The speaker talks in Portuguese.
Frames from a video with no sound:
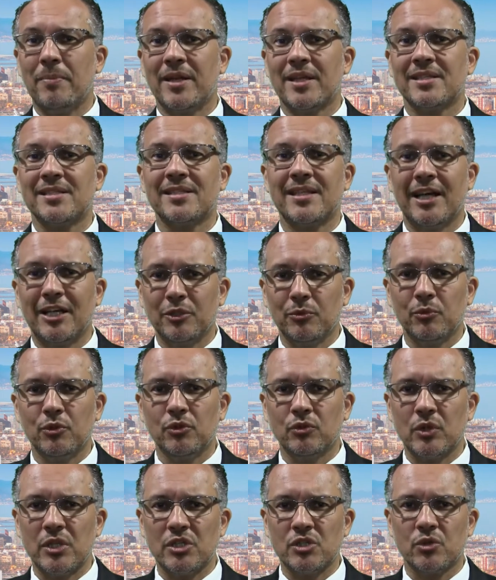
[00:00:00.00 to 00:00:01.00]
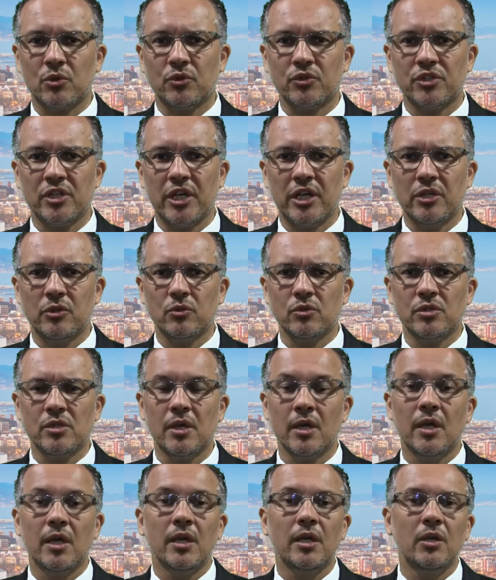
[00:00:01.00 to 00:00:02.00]
emprestado muito desses conceitos
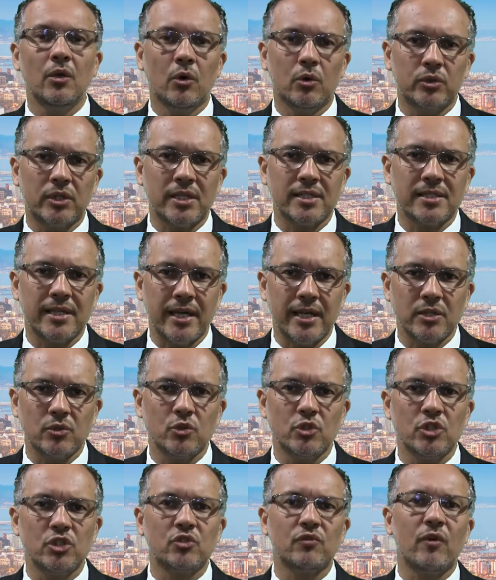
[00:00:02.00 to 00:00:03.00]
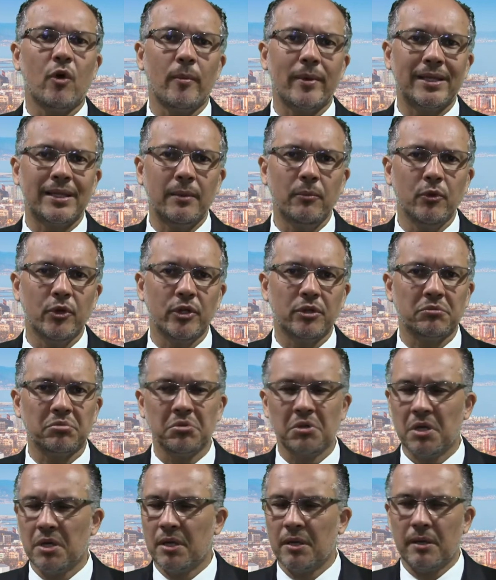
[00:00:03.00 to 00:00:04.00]
e outras áreas onde isso vai aumentar
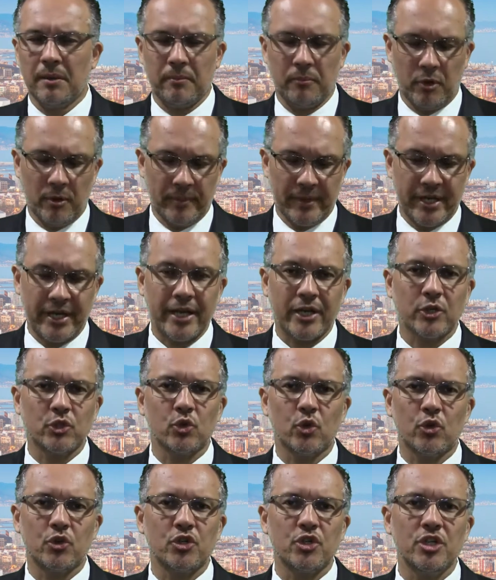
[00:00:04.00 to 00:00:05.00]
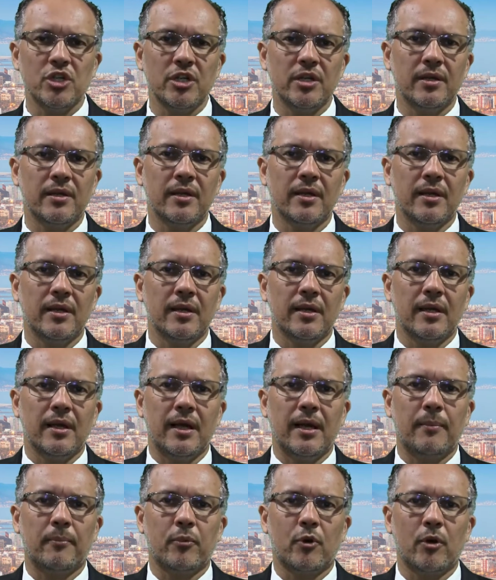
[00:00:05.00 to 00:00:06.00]
muito. A própria cardiologia,
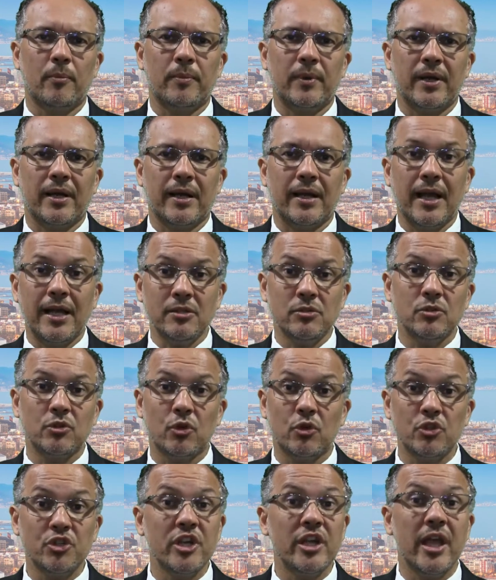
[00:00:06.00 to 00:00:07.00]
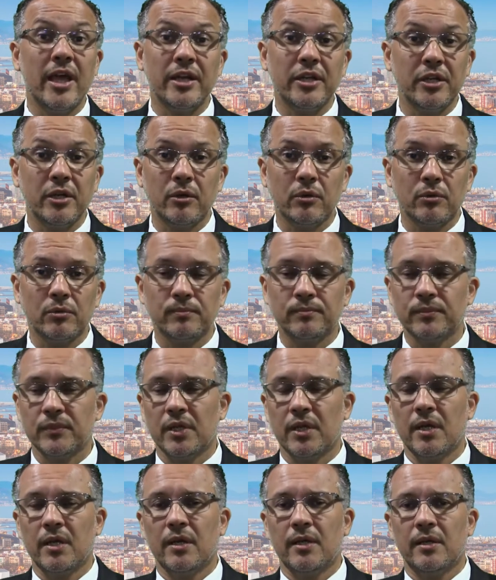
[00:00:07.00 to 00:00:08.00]
a própria gastroenterologia e a neuro.
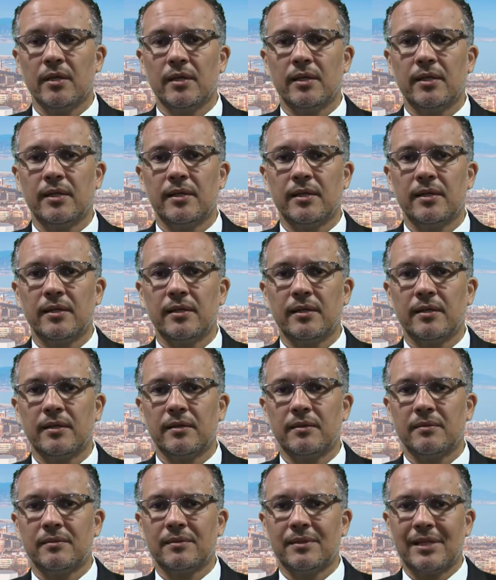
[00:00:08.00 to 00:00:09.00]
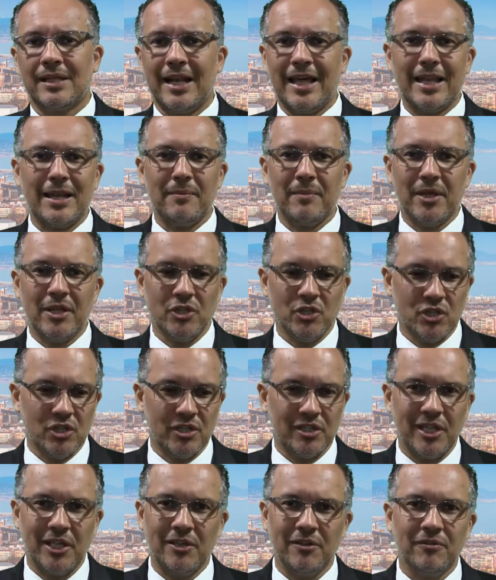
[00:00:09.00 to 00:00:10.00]
Uh,
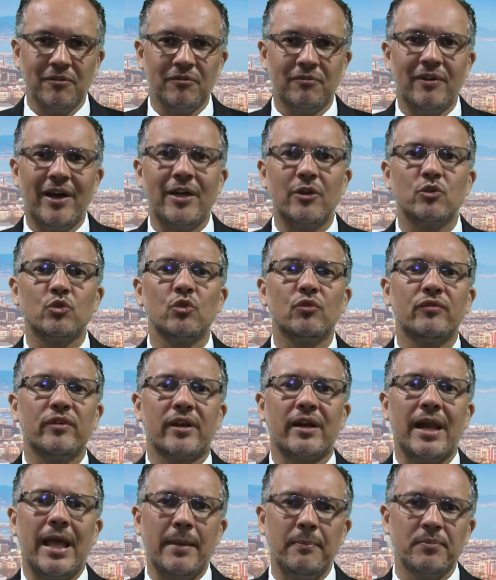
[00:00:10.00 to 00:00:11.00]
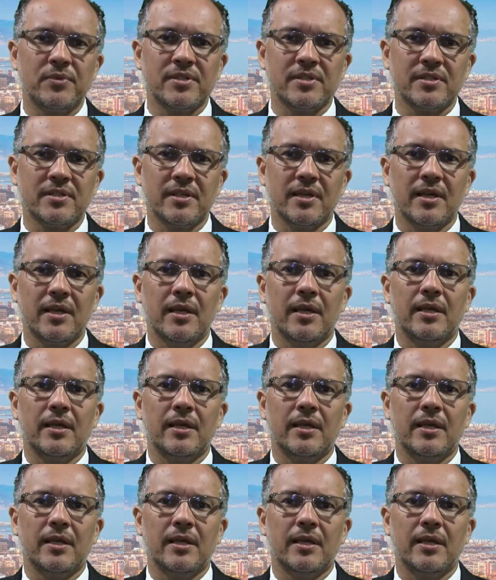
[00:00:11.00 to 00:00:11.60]
claramente tem vários overlaps